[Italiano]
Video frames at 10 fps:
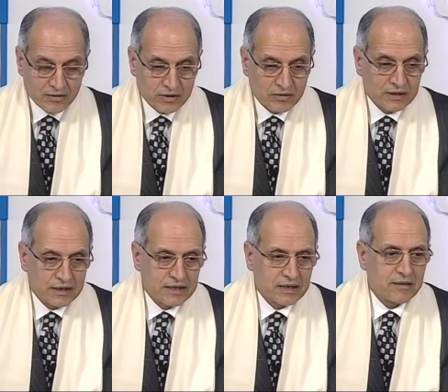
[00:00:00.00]
questione
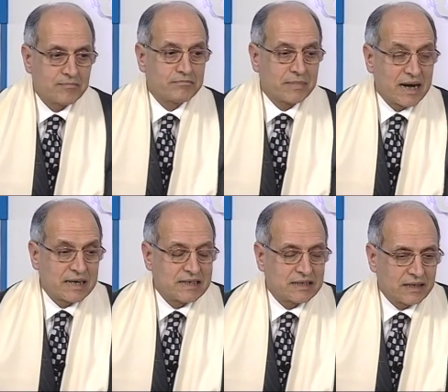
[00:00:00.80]
della Siria
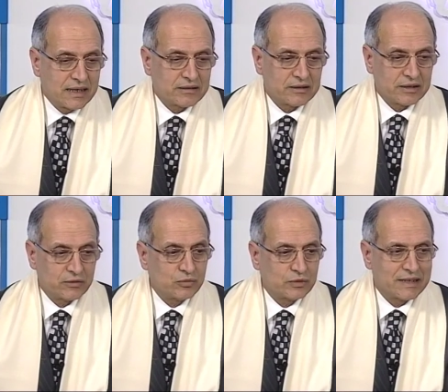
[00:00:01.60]
mai è stata
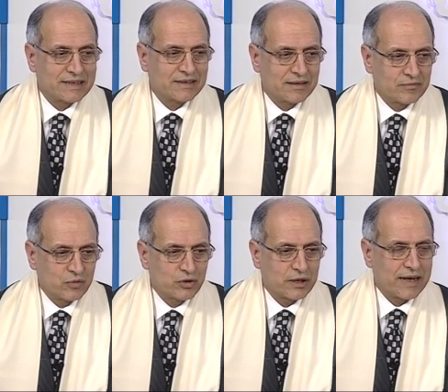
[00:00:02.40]
una
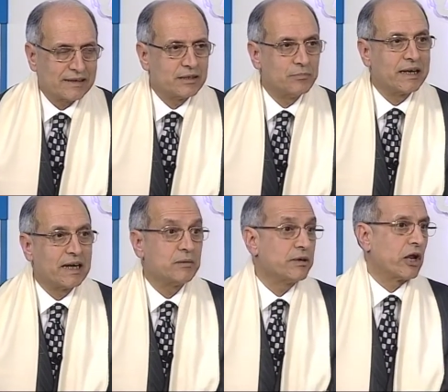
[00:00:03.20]
scaramuccia anche
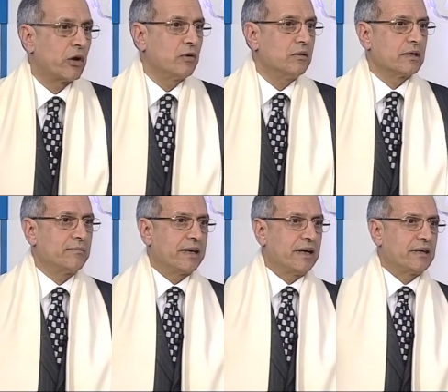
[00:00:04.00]
banale per errore,
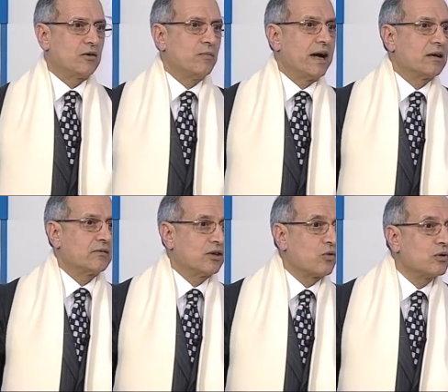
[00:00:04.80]
magari mm.
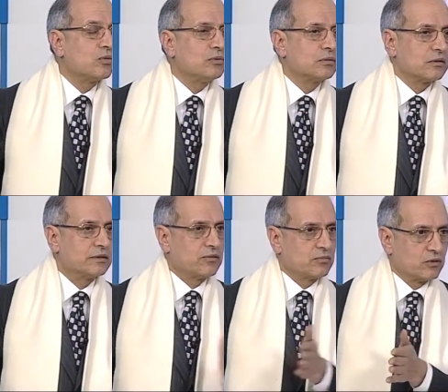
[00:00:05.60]
umano da mm. qualcuno,
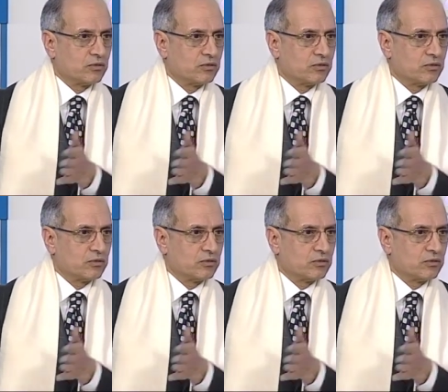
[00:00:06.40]
da uno